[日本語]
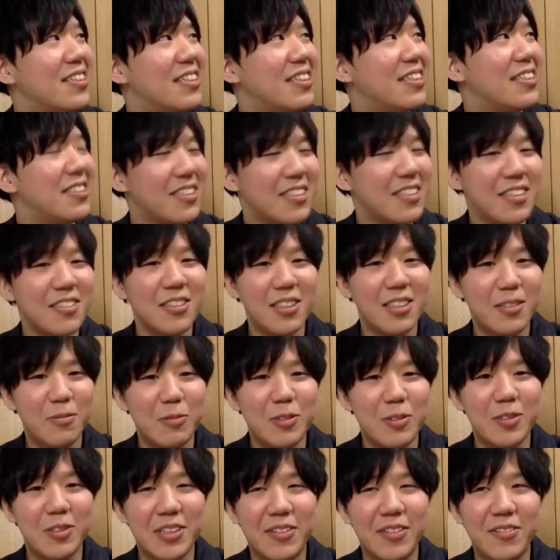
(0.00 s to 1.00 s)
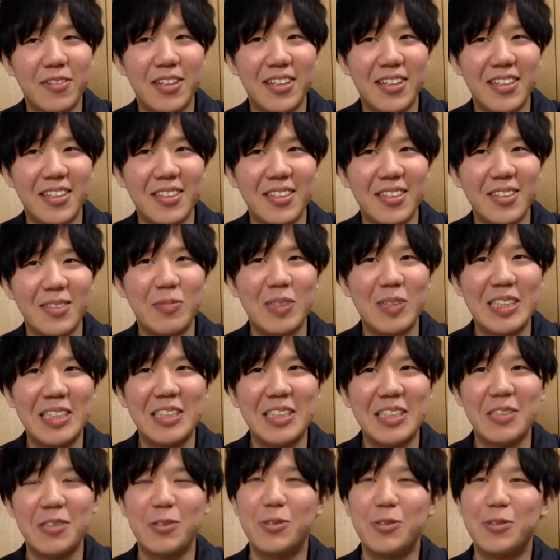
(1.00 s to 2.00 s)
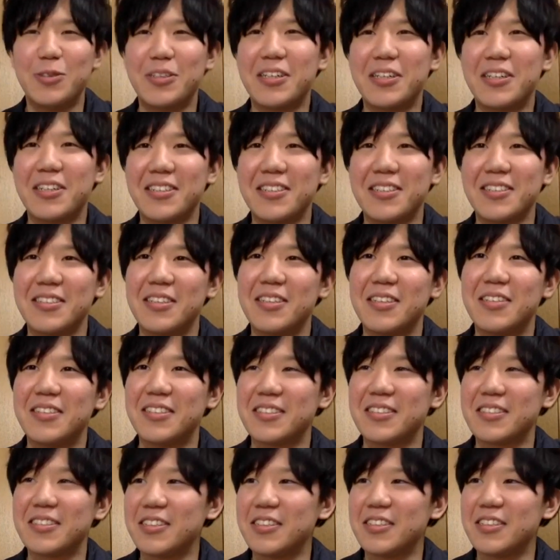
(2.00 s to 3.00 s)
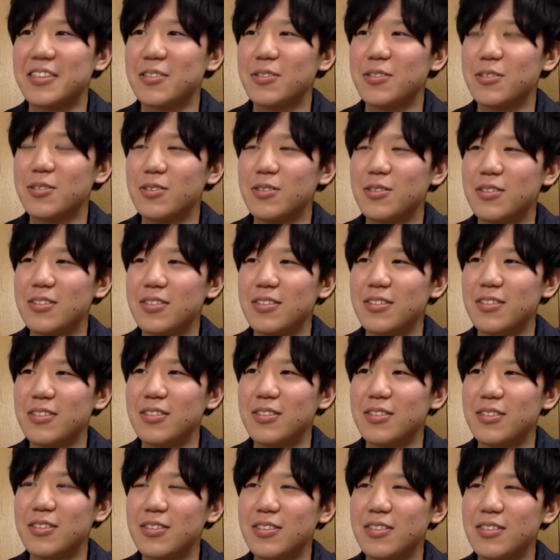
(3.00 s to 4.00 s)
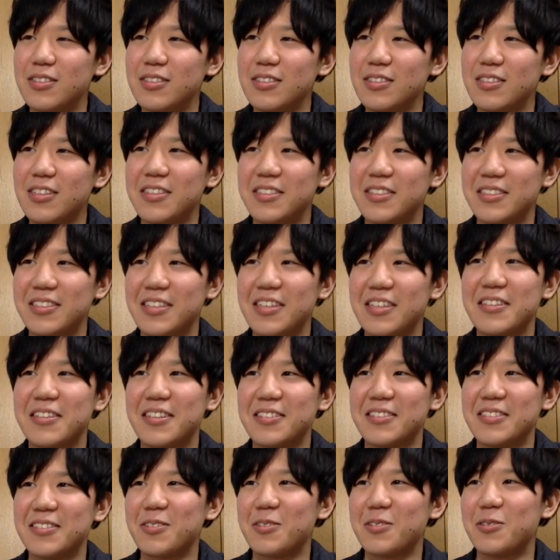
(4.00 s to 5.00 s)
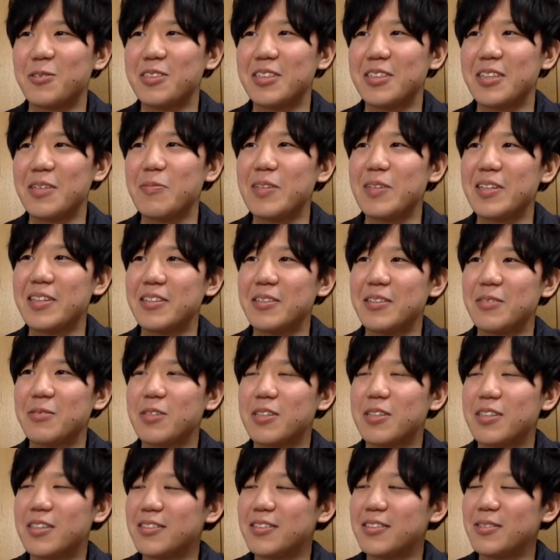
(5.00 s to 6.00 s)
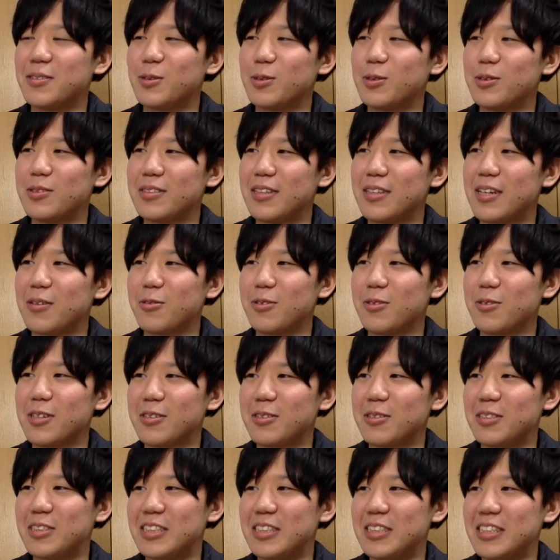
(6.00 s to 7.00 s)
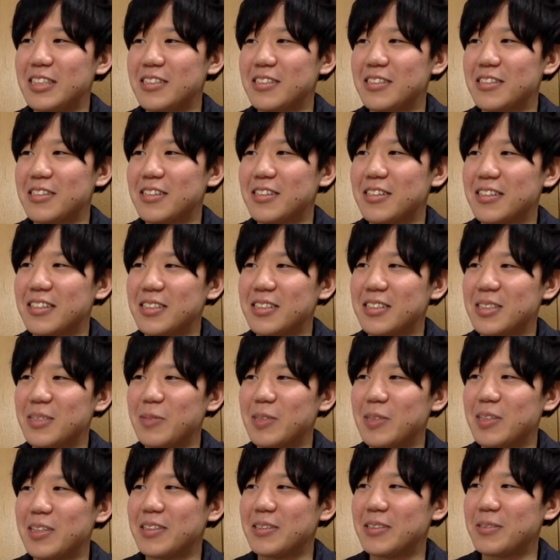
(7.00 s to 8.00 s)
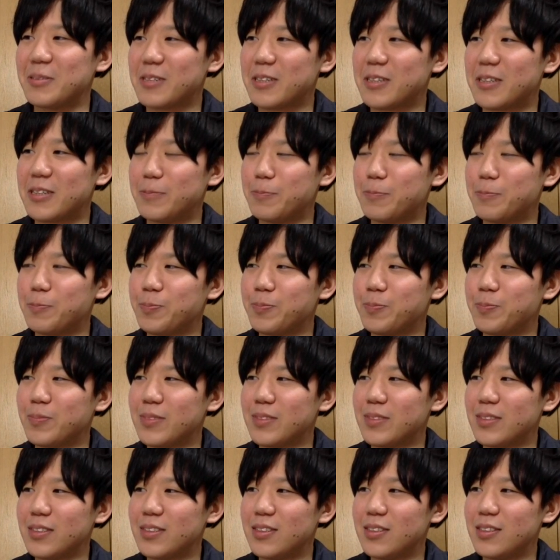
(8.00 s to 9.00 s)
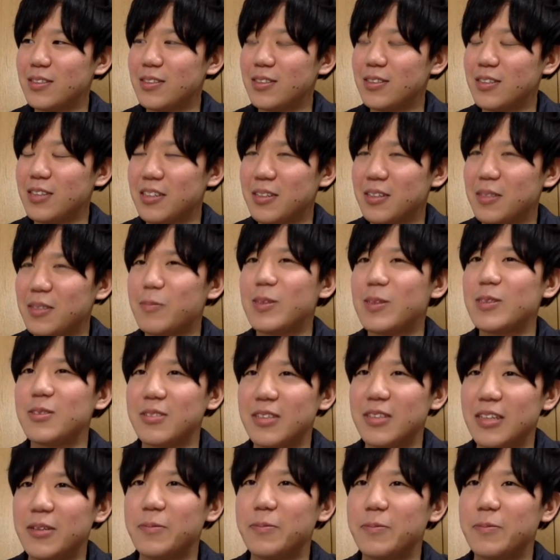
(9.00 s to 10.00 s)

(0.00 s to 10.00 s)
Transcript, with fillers: インスタグラムとかは、まあ一応なん、なんですかね。3, 段揃えてみたりとか、そうなんとなく感出してみたりとか、やってますね。